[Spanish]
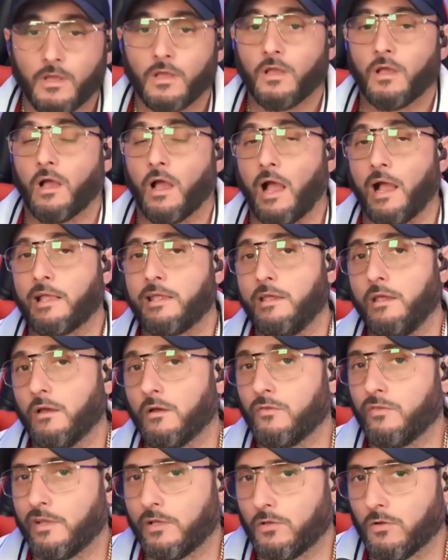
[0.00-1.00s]
Aquí es
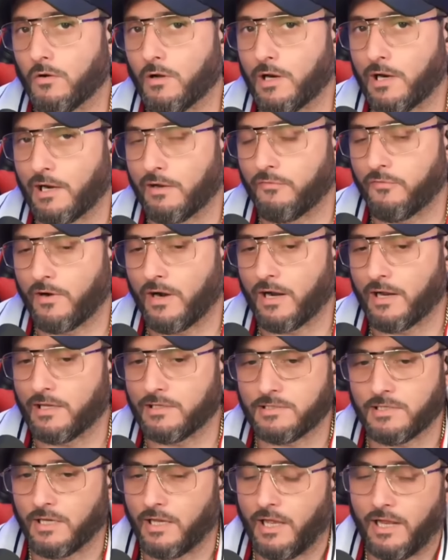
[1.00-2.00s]
donde toca el refrán
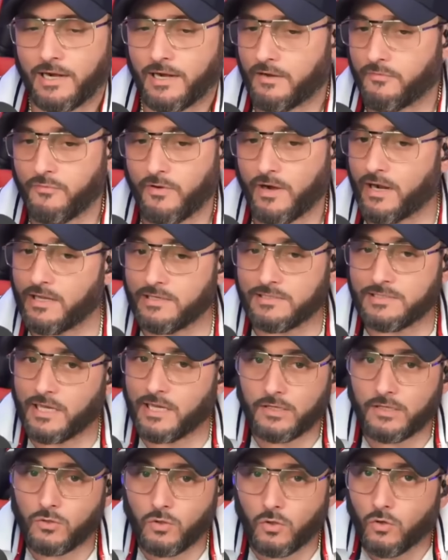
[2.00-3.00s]
ese, el refrán ese
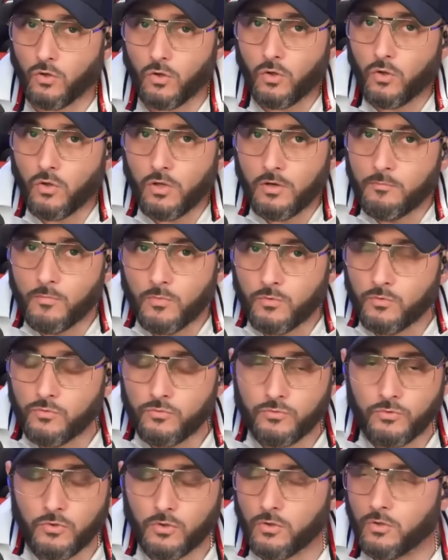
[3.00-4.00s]
que todo el
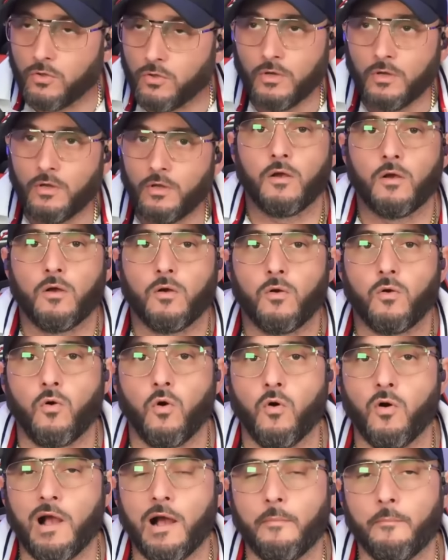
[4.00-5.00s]
mundo
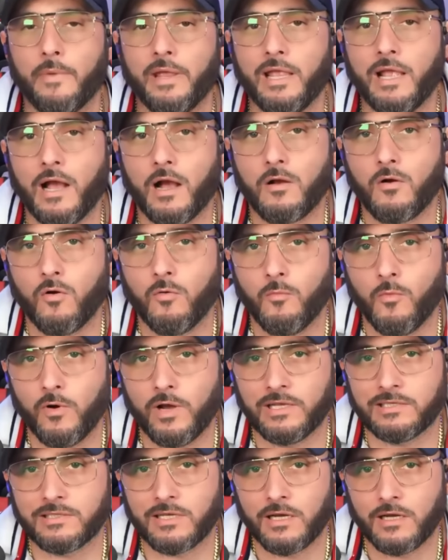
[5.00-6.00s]
con amigas como
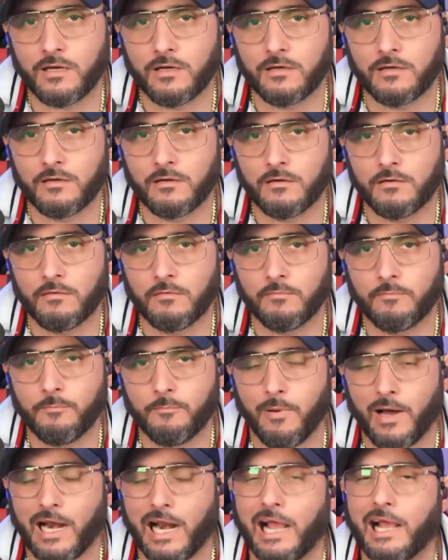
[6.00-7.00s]
esa,
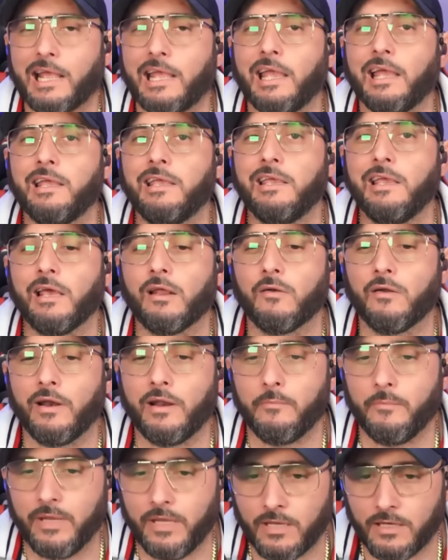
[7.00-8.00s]
¿para qué quiero
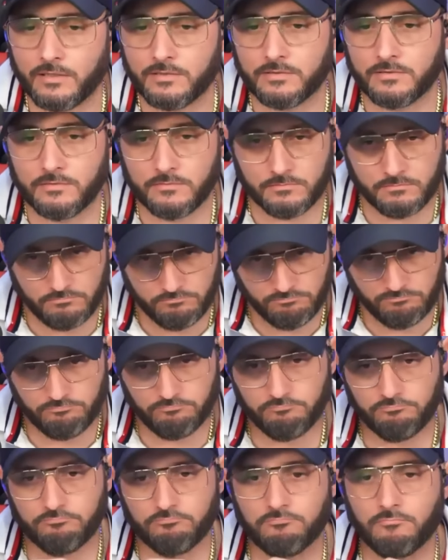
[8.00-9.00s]
enemigas?
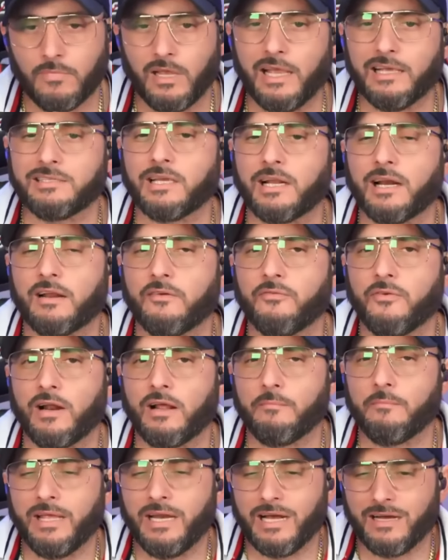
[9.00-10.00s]
Ese refrán,
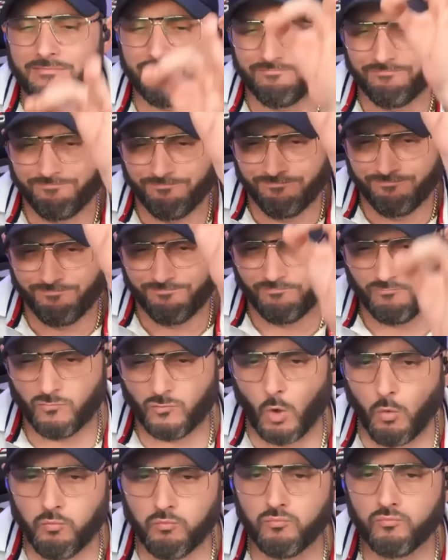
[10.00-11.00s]
mira,
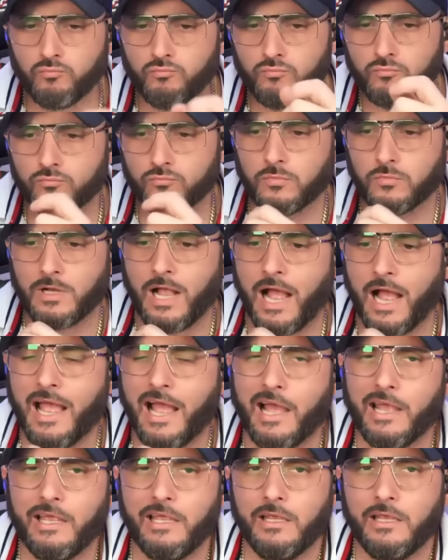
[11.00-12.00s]
cae
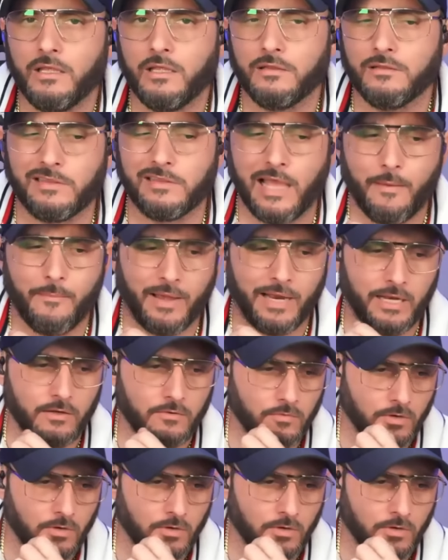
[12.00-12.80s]
ahí de película.